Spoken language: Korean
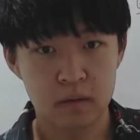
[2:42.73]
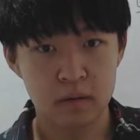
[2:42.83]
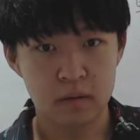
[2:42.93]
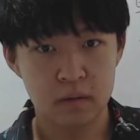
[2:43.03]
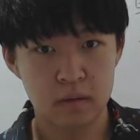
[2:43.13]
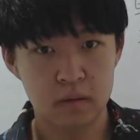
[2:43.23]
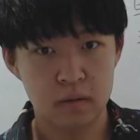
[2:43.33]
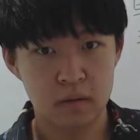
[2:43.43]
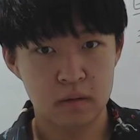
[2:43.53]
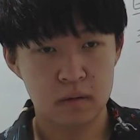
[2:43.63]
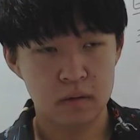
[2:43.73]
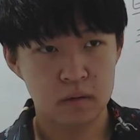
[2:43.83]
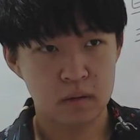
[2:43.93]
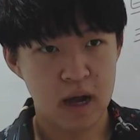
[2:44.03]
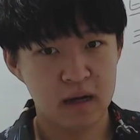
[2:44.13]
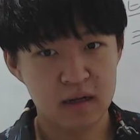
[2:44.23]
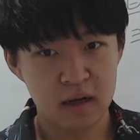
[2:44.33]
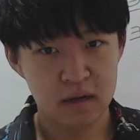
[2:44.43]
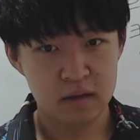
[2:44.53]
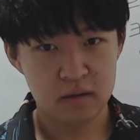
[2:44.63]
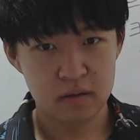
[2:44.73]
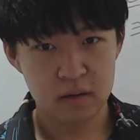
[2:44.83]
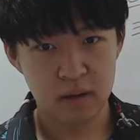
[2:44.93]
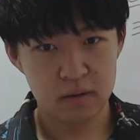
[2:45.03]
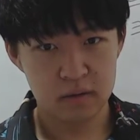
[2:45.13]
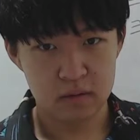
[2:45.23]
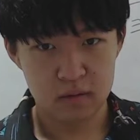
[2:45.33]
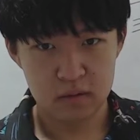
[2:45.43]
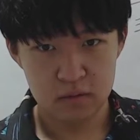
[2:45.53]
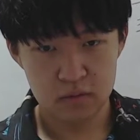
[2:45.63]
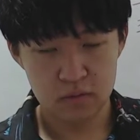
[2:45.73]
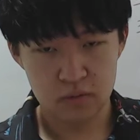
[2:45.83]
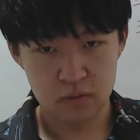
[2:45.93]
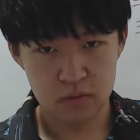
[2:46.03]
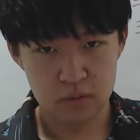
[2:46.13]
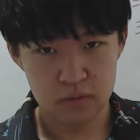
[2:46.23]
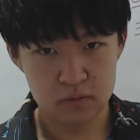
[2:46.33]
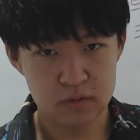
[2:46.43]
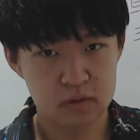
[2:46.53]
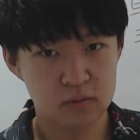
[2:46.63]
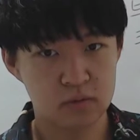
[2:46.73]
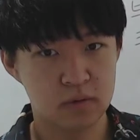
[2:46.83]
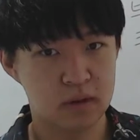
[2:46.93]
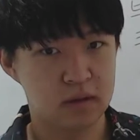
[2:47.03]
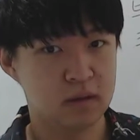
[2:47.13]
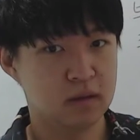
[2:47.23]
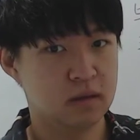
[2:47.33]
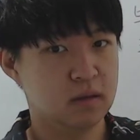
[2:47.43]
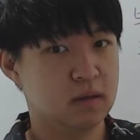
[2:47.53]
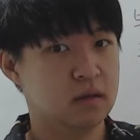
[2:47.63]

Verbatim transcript: 그 아리아인들이 만든 그 힌두교를 중심으로 한 이